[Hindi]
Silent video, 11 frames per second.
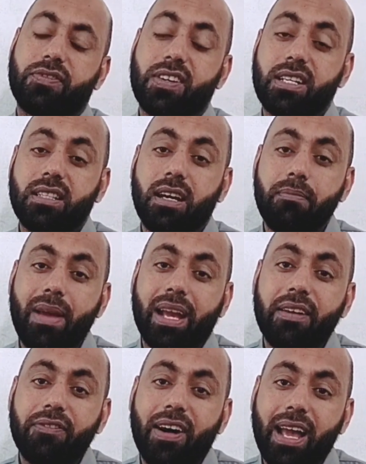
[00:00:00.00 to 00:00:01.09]
फर्दर
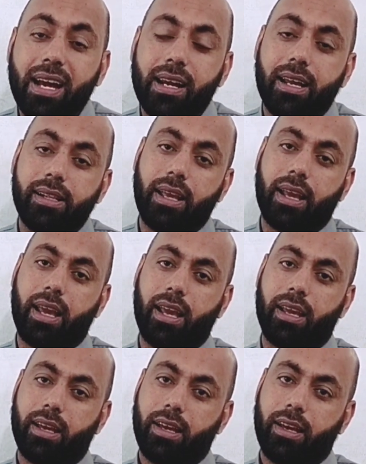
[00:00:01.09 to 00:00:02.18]
मैग्नीफाई करके देखें
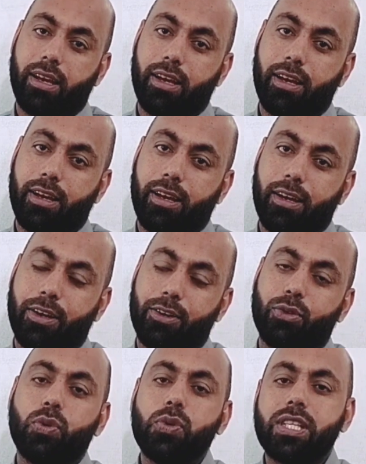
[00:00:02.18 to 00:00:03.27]

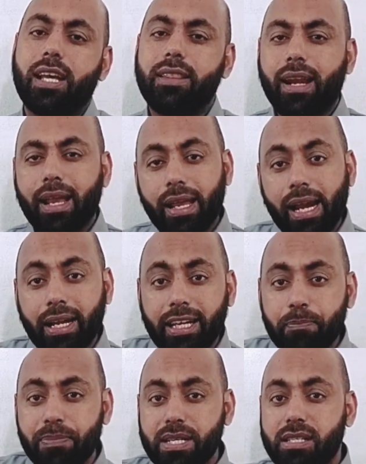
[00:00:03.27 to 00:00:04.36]
तो उसके अंदर 80
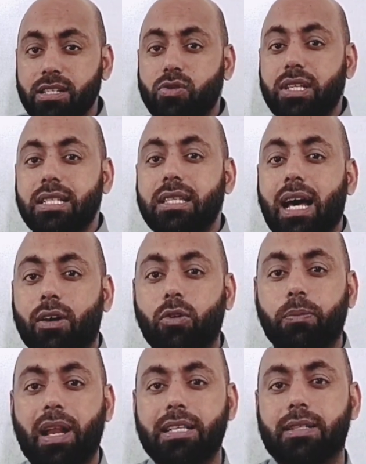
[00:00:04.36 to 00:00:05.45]
परसेंट उसके
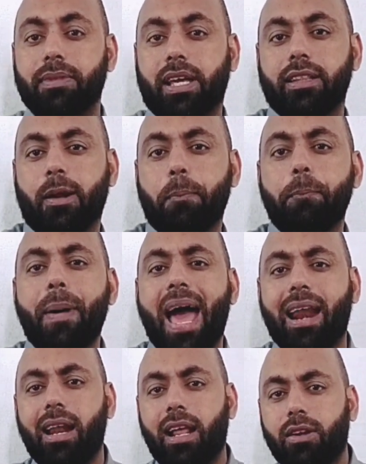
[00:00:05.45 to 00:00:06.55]
सार्कोप्लाज्म के अंदर
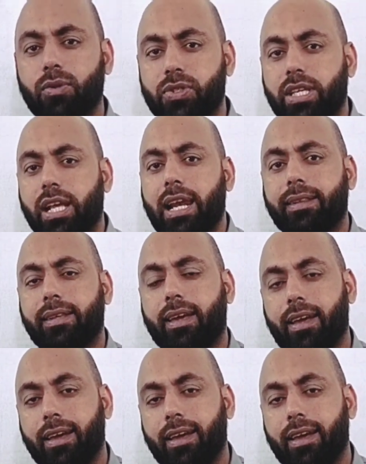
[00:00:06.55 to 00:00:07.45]
पैरेलल उसकी लेंथ